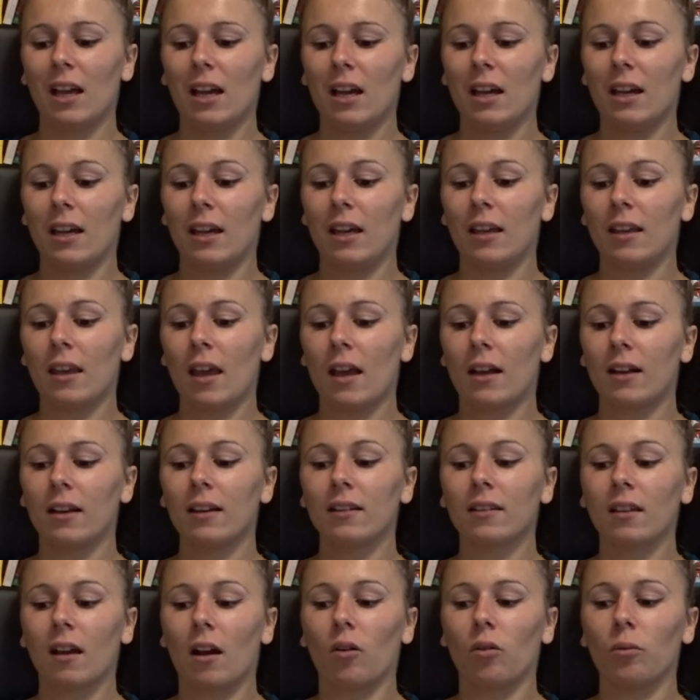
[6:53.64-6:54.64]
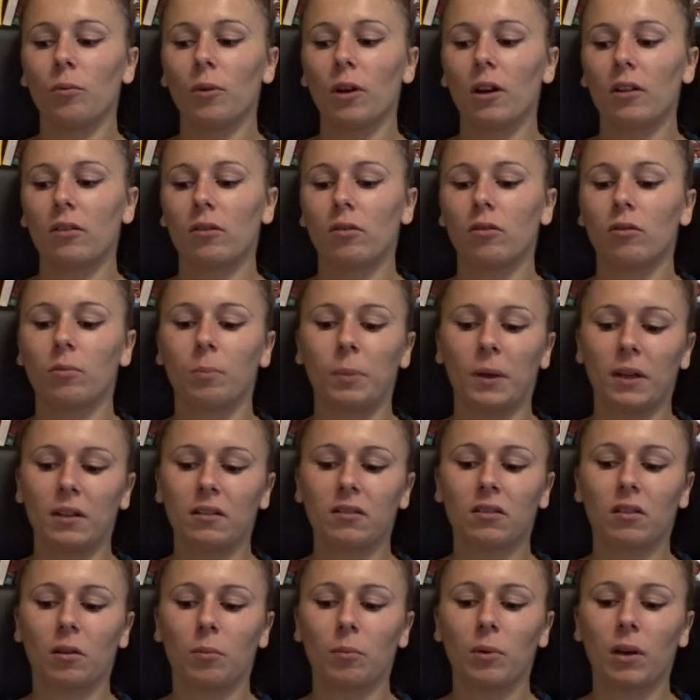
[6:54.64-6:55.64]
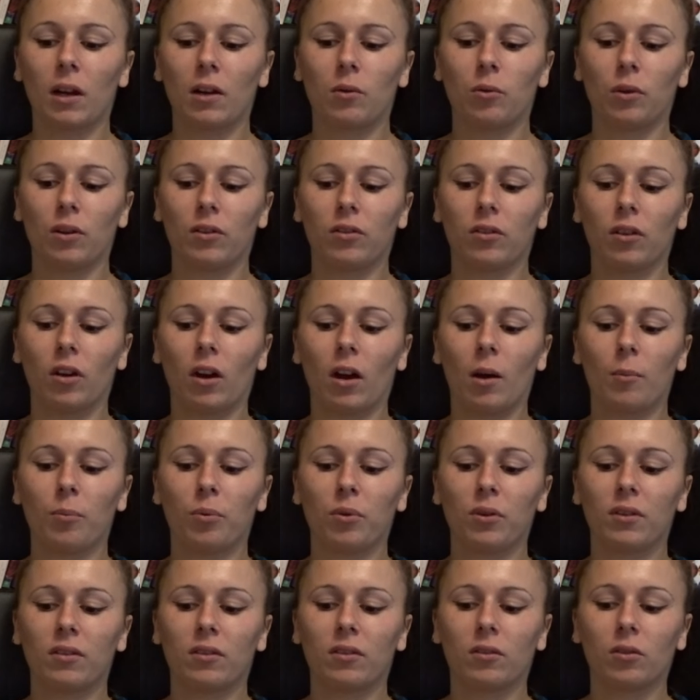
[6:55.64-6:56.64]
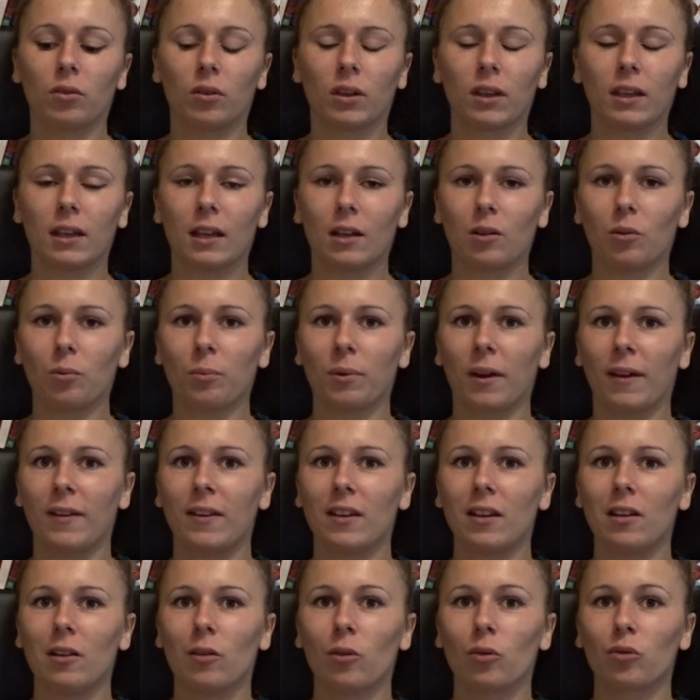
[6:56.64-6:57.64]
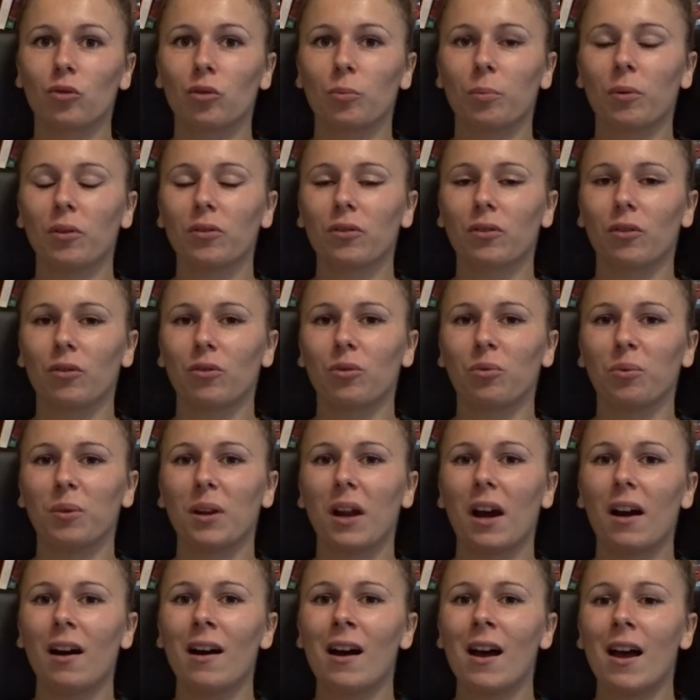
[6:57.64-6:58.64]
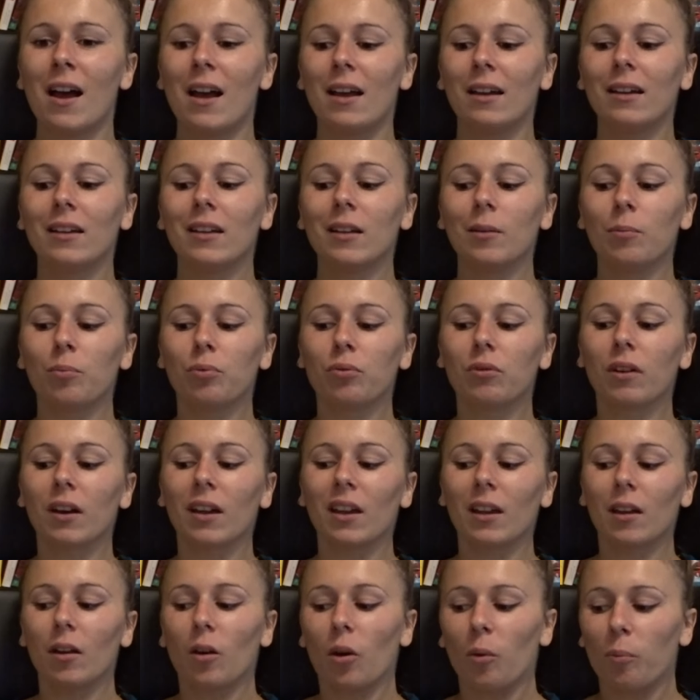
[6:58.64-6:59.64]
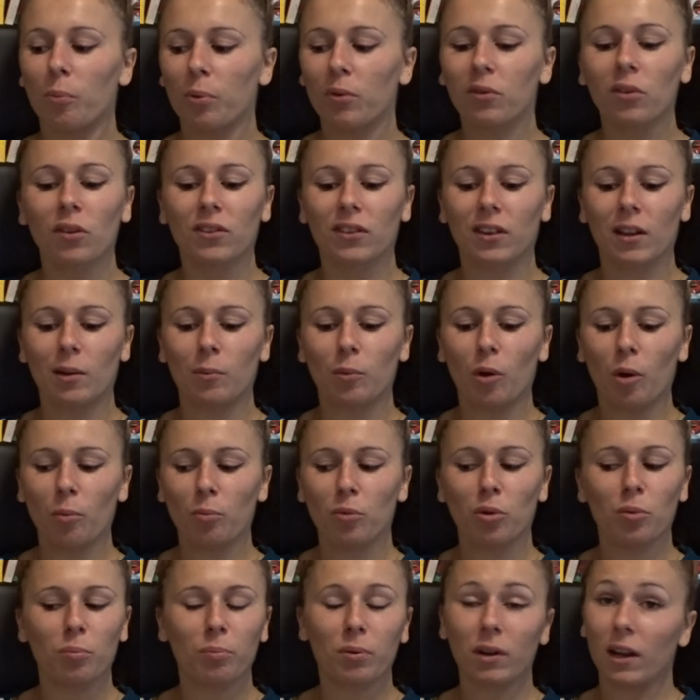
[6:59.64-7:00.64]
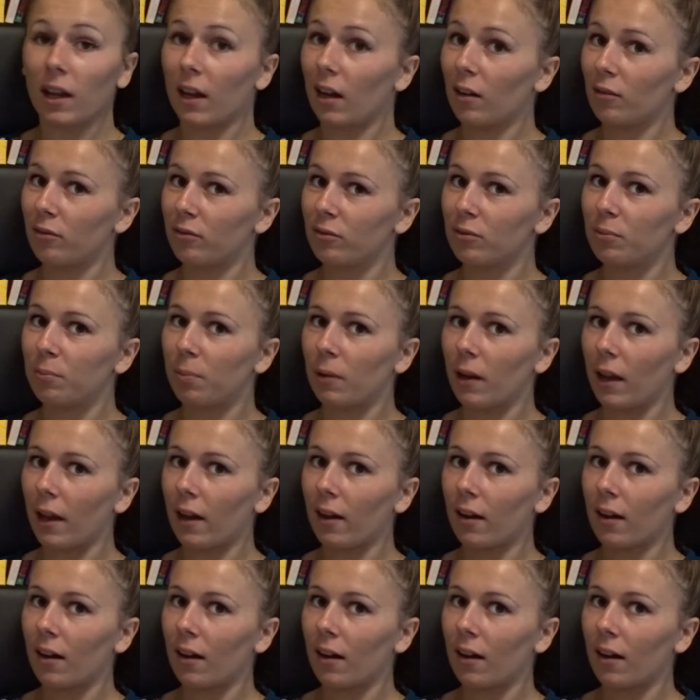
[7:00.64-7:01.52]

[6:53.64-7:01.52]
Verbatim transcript: Et il y a écrit que c'est un roman à suspense, comme Blackwater, un peu historique et compagnie. Donc je pense que celui-là, il pourrait euh, potentiellement me plaire, vous plaire,